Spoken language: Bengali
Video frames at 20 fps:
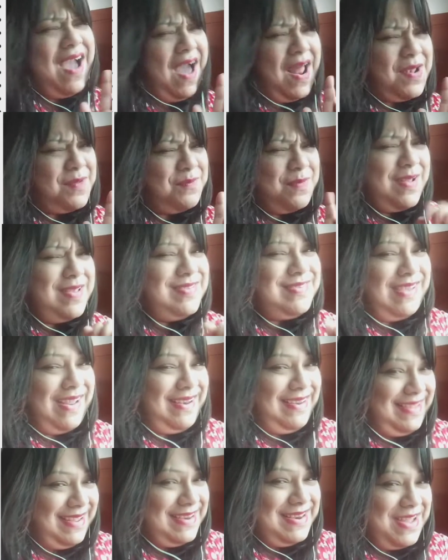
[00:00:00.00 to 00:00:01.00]
আলবাল
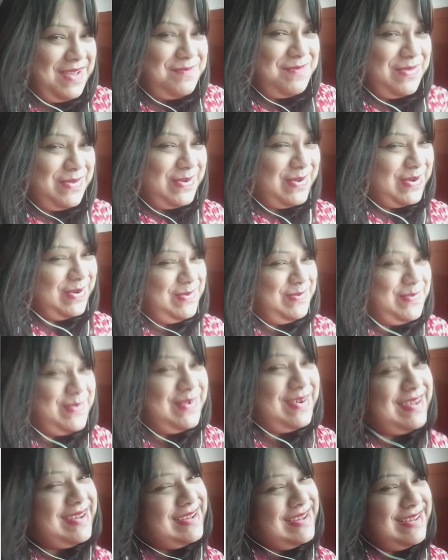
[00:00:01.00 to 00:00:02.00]
ছালকে নিয়ে আমি করবো
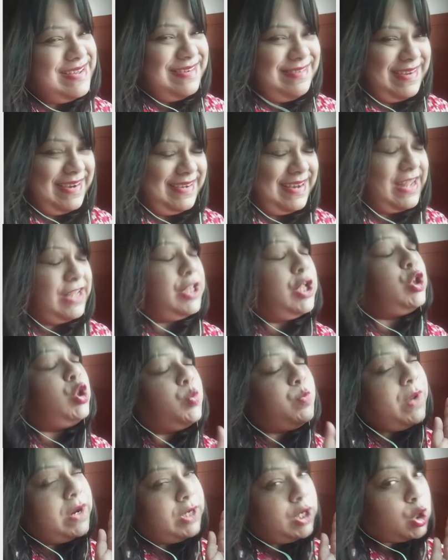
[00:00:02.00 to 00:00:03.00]
না সেটাই তো
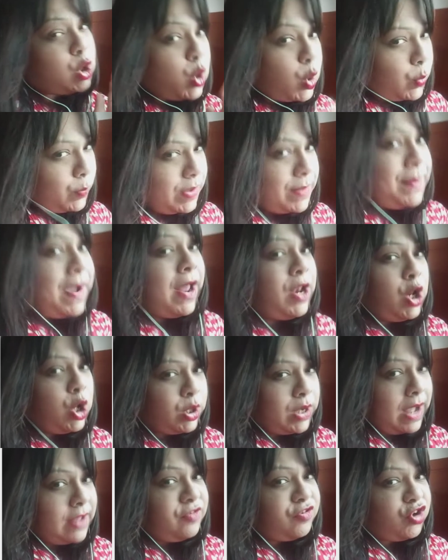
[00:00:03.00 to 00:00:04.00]
তুমি একটা খুবই ভালো
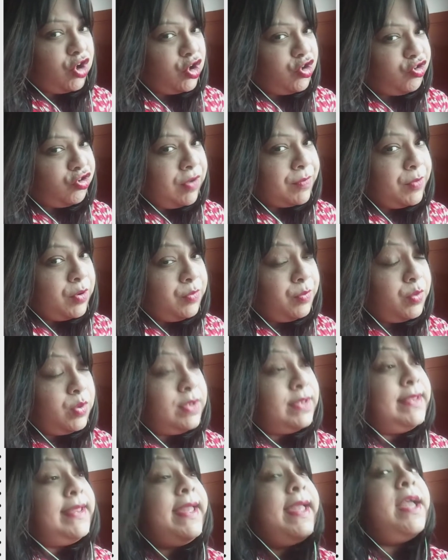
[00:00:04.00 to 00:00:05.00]
কাজ করছো
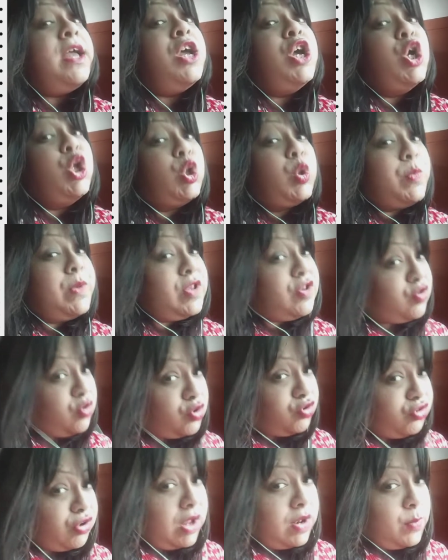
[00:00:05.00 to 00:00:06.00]
মুনমুন্দি তুমি
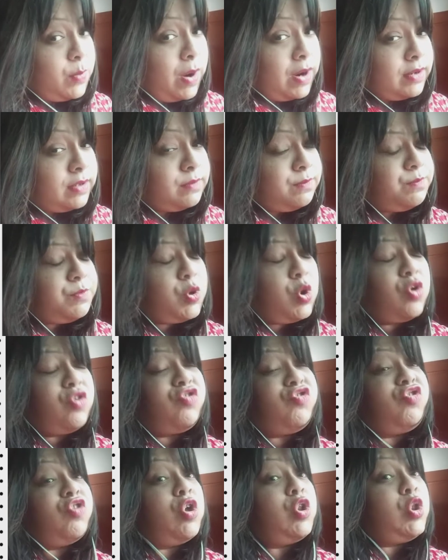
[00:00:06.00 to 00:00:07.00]
সোশ্যাল ওয়ার্ক
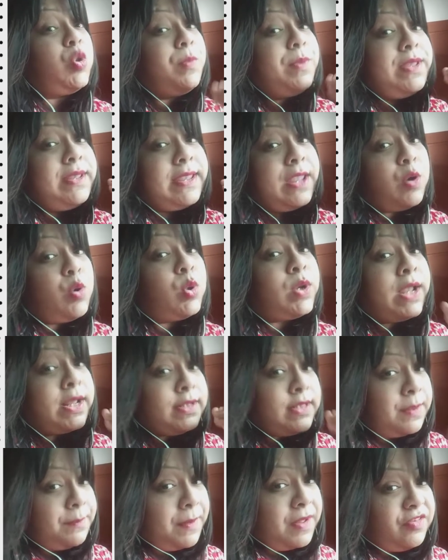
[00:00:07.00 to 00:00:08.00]
করছো তুমি কেউ
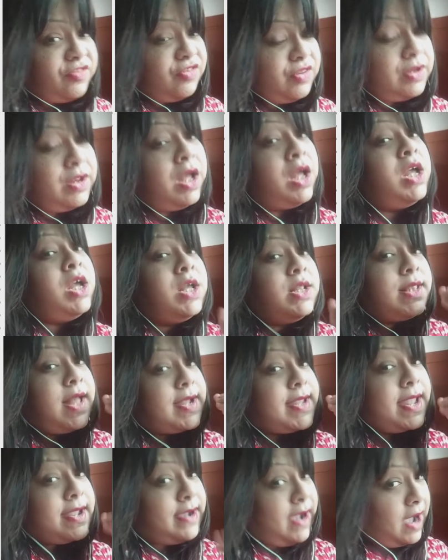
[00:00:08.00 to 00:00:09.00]
খেতে পারছে না
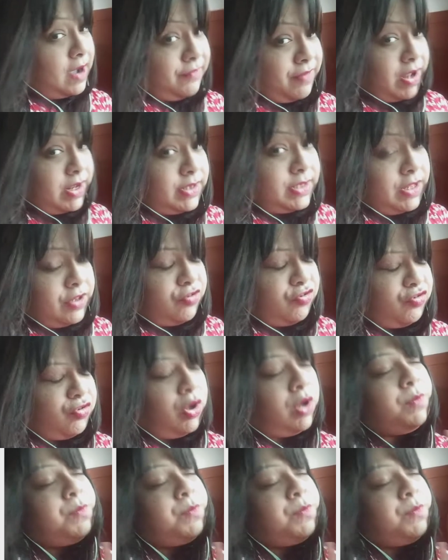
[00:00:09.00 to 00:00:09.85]
তাকে খাবার দিচ্ছ